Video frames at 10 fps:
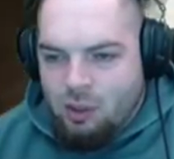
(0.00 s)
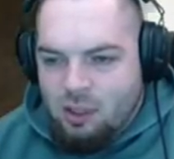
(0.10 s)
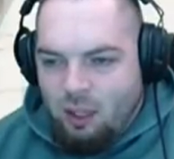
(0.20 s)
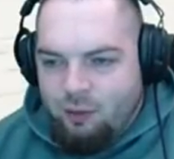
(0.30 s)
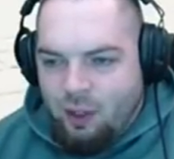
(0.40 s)

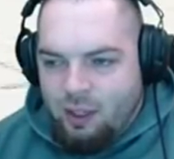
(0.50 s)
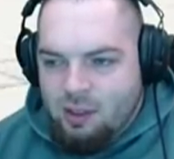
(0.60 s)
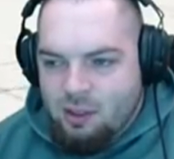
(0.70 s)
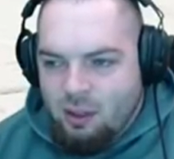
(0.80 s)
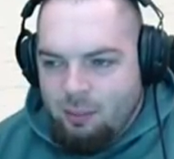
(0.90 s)
Scuff
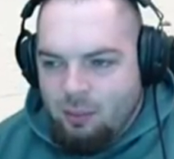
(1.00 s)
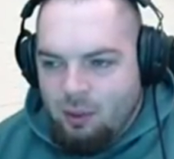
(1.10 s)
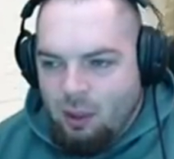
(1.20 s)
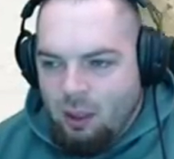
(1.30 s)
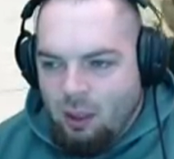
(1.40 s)
rechts, neben,
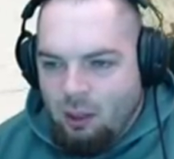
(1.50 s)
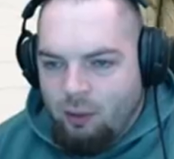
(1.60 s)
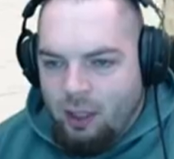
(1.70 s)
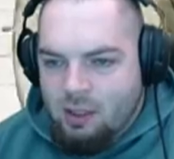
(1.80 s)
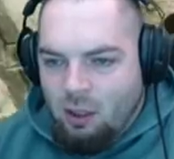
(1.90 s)
äh,
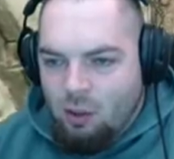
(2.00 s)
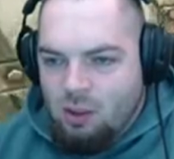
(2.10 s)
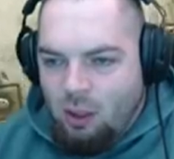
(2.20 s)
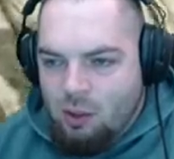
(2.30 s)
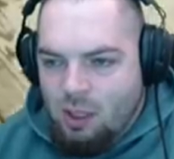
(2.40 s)
rechts
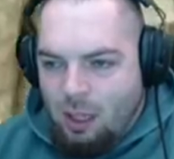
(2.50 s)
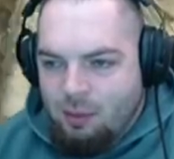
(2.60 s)
außen, außerhalb